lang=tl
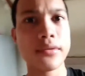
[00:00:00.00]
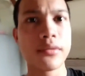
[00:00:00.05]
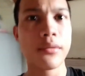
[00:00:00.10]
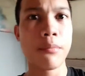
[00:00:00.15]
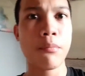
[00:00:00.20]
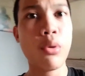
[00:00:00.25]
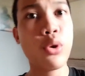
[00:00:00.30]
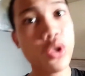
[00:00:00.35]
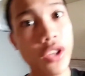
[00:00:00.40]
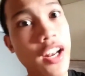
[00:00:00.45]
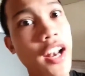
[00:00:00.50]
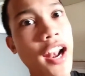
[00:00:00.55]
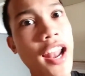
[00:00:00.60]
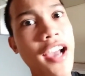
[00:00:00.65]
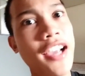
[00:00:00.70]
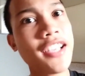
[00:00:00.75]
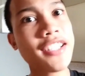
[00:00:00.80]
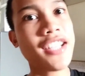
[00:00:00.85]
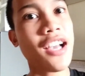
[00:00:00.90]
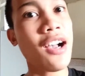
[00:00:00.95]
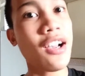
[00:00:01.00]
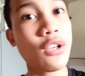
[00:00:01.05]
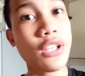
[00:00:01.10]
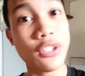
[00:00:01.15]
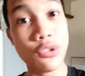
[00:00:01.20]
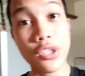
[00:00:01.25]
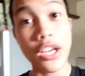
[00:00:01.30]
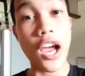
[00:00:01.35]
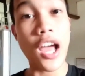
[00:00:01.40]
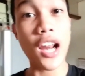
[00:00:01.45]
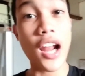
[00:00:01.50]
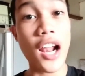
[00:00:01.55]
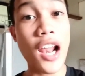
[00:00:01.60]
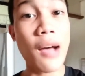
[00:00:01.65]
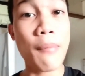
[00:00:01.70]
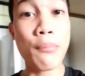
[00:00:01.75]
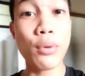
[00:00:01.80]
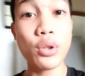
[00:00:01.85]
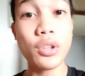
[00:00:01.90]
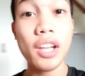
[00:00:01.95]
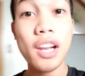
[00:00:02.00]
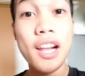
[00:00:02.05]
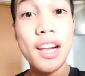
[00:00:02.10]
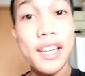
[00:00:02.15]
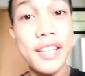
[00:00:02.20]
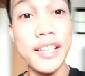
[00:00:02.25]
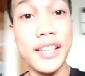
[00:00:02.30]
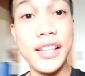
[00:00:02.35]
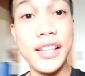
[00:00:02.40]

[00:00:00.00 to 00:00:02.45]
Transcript: Buti na lang, isang tsara lang, buti lang